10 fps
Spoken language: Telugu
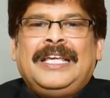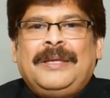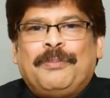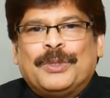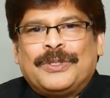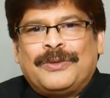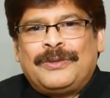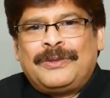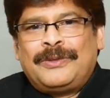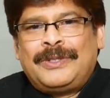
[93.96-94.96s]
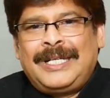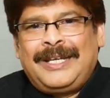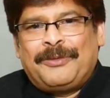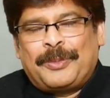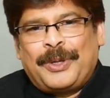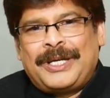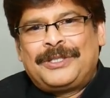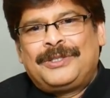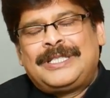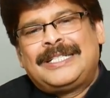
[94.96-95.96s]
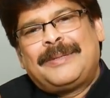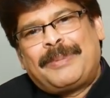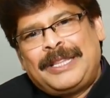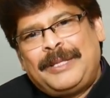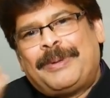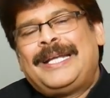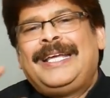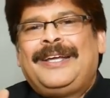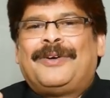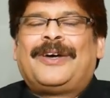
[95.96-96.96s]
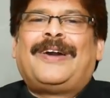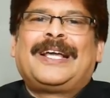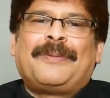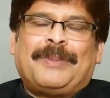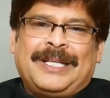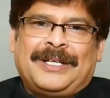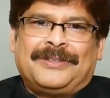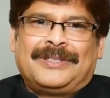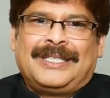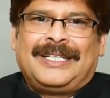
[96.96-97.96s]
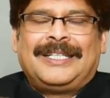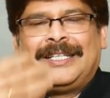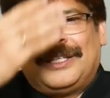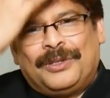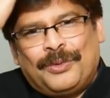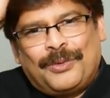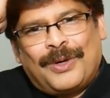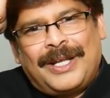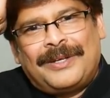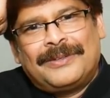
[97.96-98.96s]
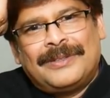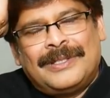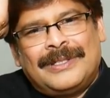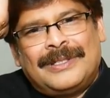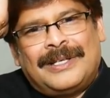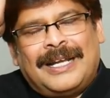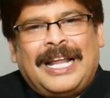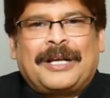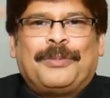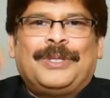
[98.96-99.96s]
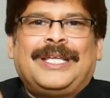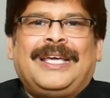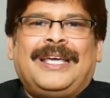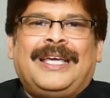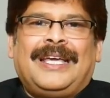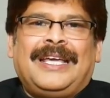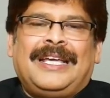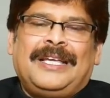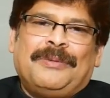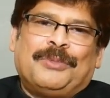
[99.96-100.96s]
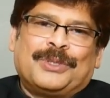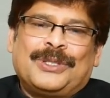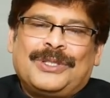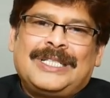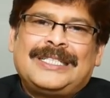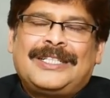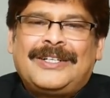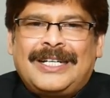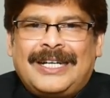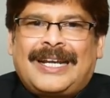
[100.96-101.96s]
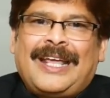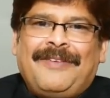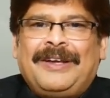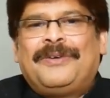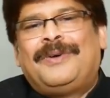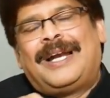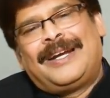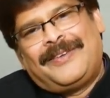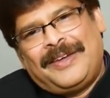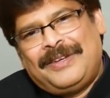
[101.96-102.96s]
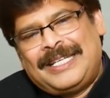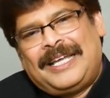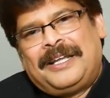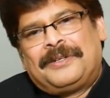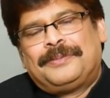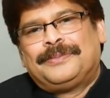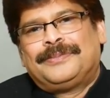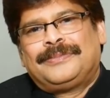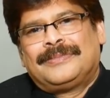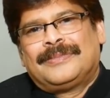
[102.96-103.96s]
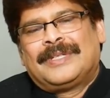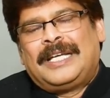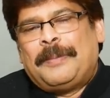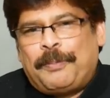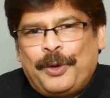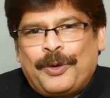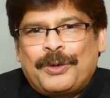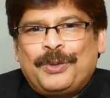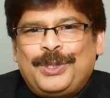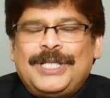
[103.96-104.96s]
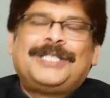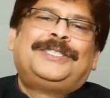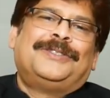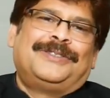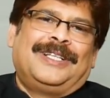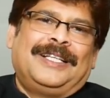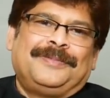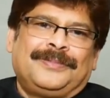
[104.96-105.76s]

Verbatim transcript: ఈ భుజంని ఉపయోగిస్తూ చేసే ప్రతి పని కూడా వాళ్ళకి ఇబ్బందిగా ఉంటుంది దూకోలేరు లేకపోతే ఈ భుజంతో చేసేటువంటి డ్రైవింగు ఇలాంటివి ఏవీ చేయలేరు ఎప్పుడు కూడా గుర్తు చేస్తూ ఉంటుంది